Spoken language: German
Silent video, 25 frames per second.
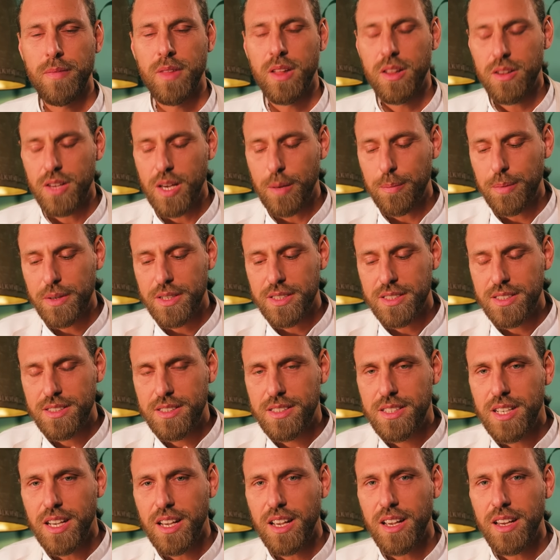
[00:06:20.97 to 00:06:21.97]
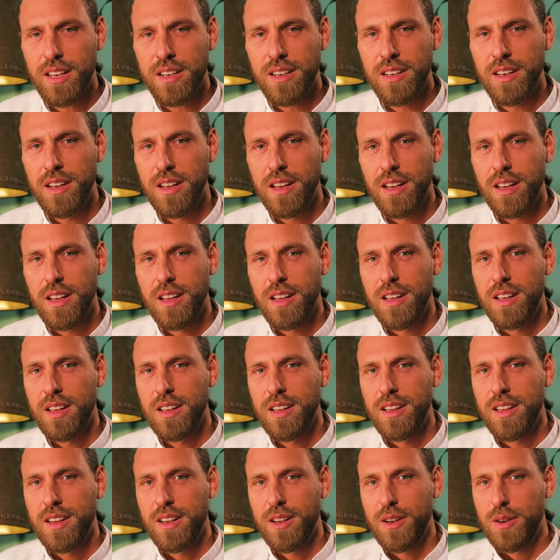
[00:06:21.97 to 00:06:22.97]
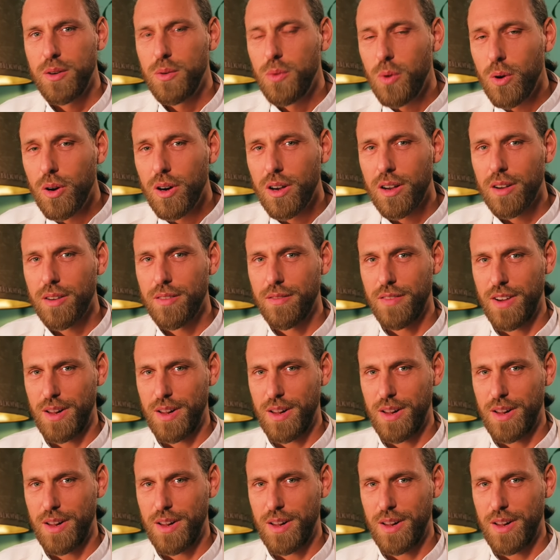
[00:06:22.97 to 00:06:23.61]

Und ich habe gesehen, nur